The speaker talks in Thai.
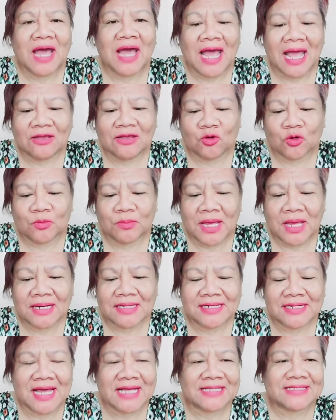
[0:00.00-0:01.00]
ว่าให้คุณแม่
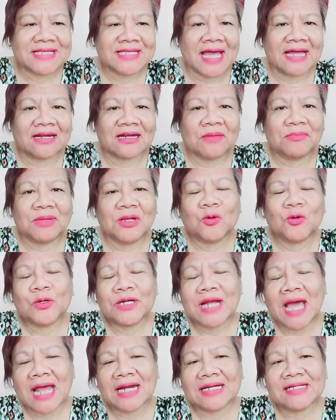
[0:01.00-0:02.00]
ลีน่าจังนะไม่รู้
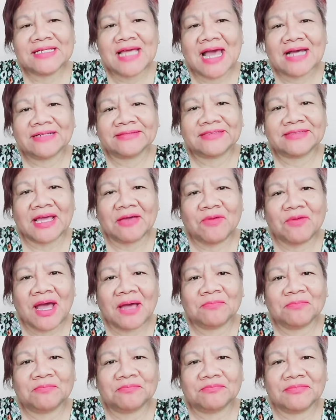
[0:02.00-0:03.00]
นานหรือยัง แต่ว่า
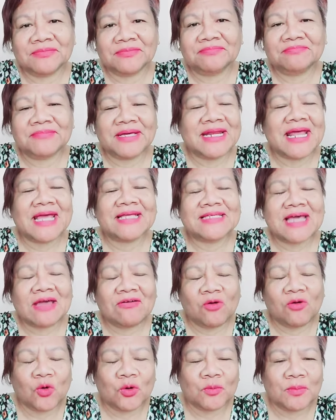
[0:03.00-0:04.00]
ไม่แน่ใจ
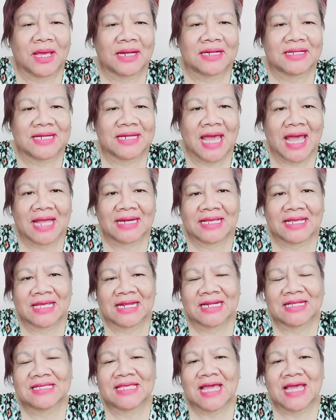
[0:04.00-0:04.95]
ว่าคุณแม่ลีน่าเนี่ยเห็นหรื